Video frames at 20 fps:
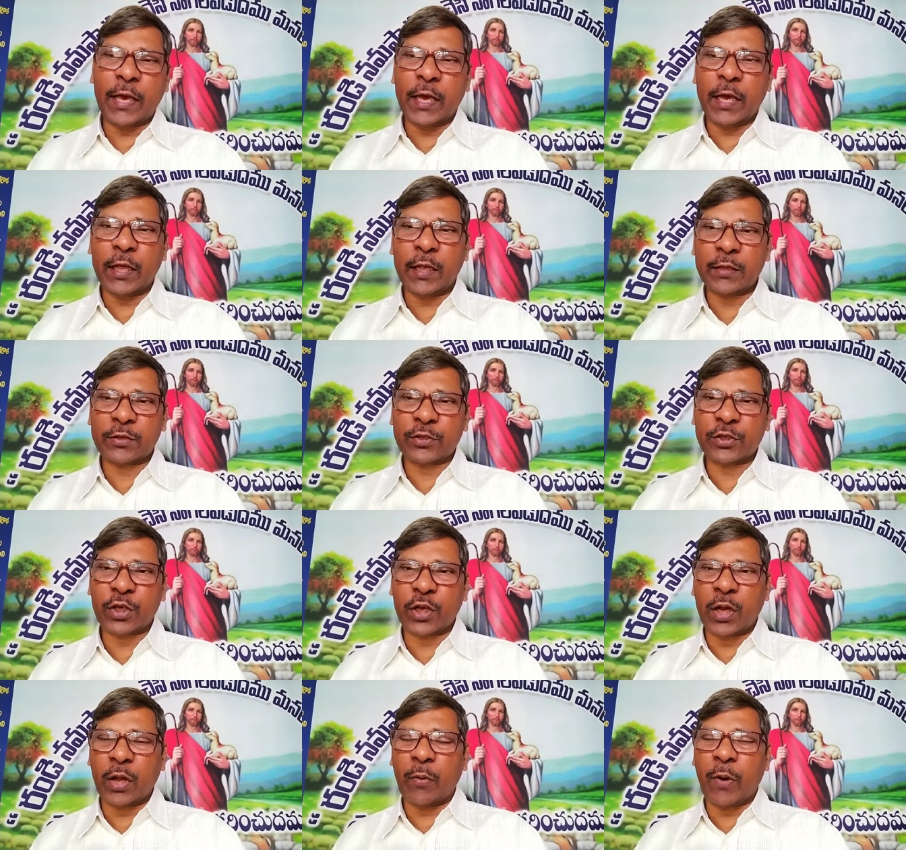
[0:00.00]

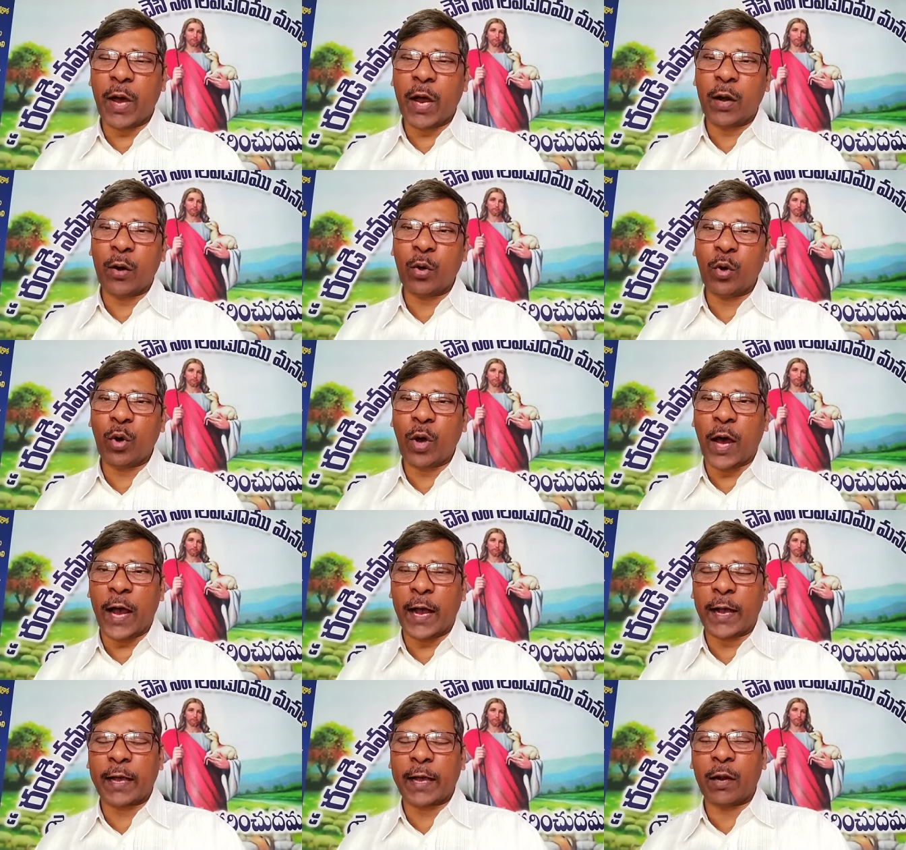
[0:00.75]
చిన్నవాడు
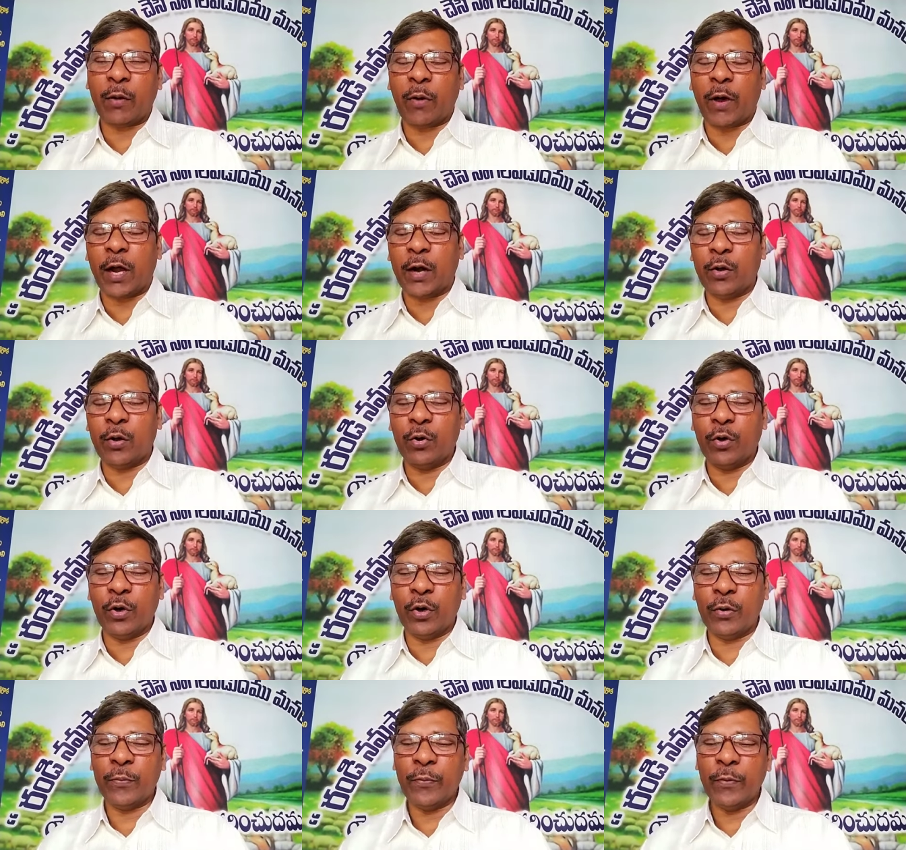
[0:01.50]
ఆఖరివాడు
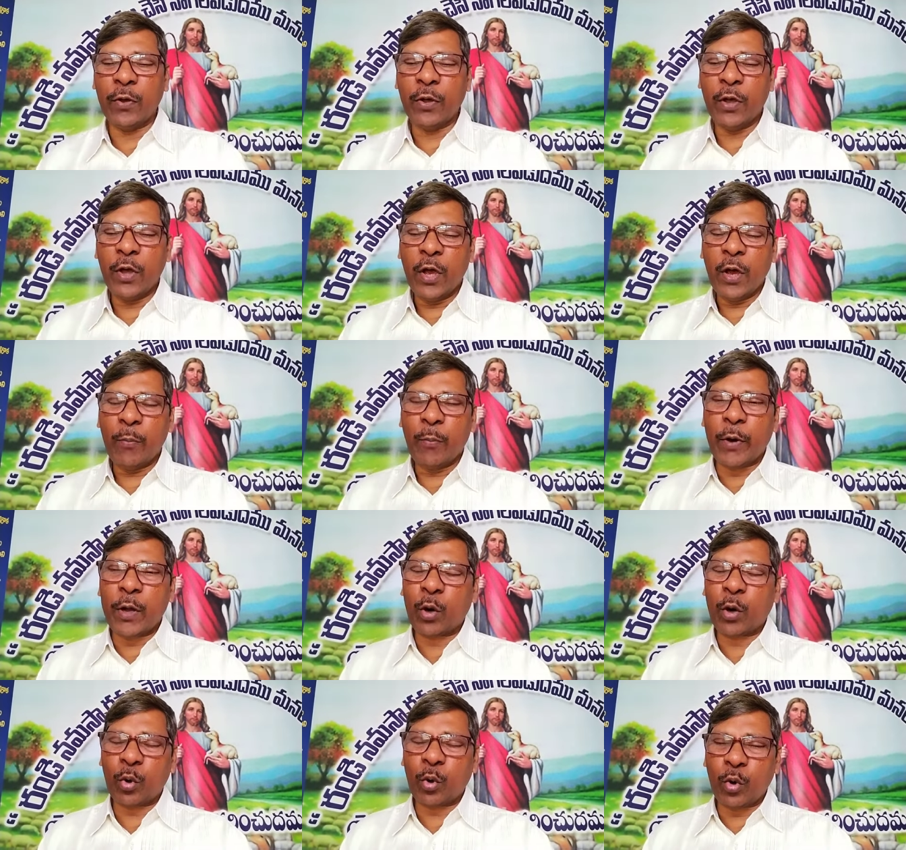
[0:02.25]

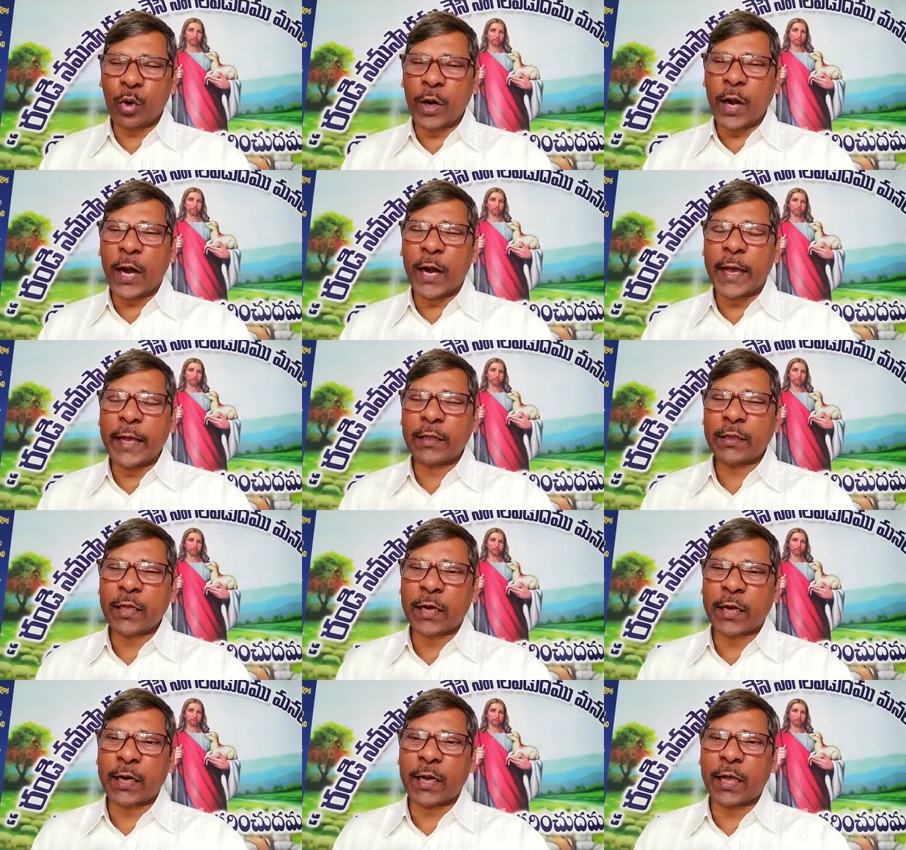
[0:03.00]
మరొకడు ఉన్నాడు అయితే
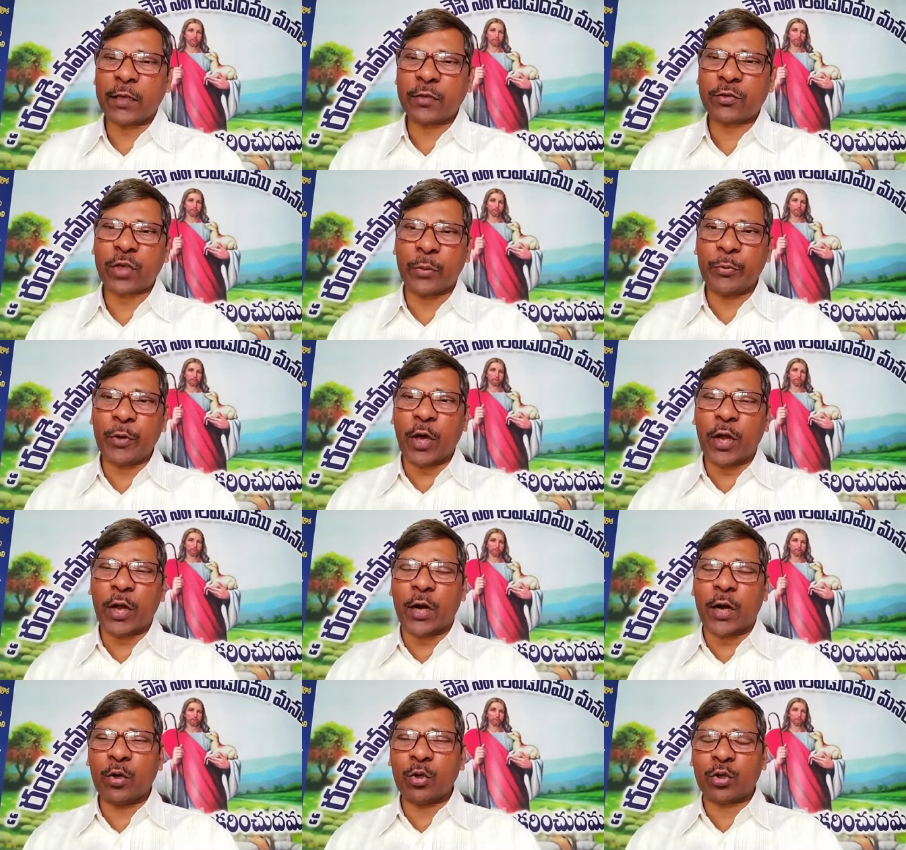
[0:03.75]
ఇక్కడ సమయాలు
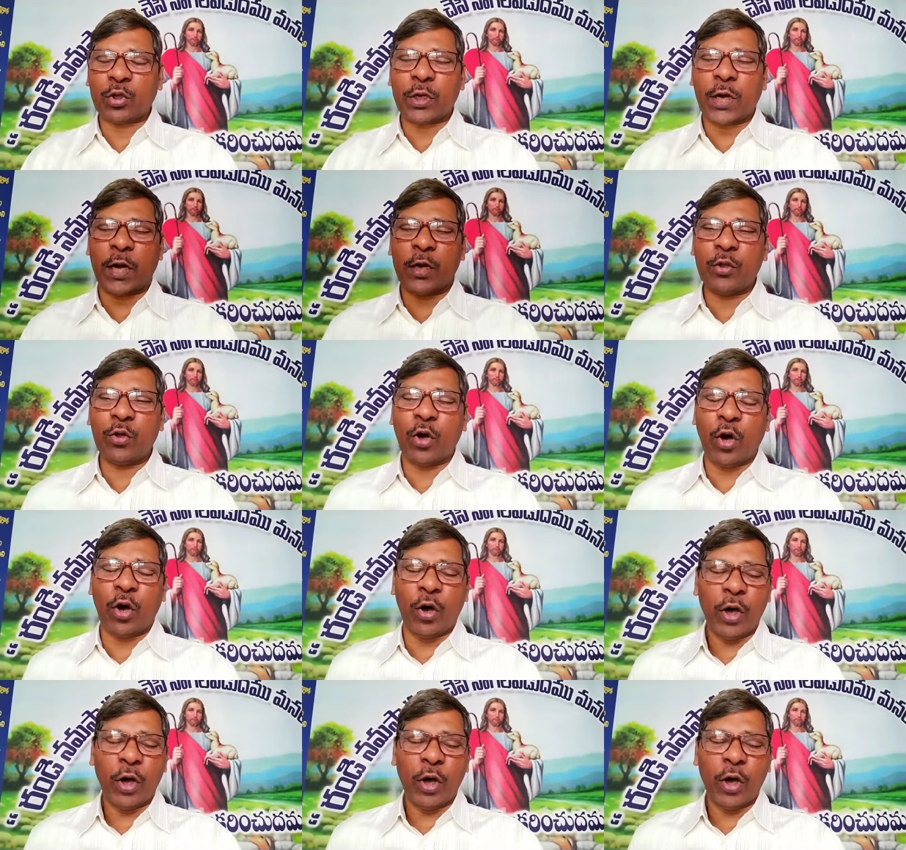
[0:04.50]
అడుగుతున్నాడు ఇదిగో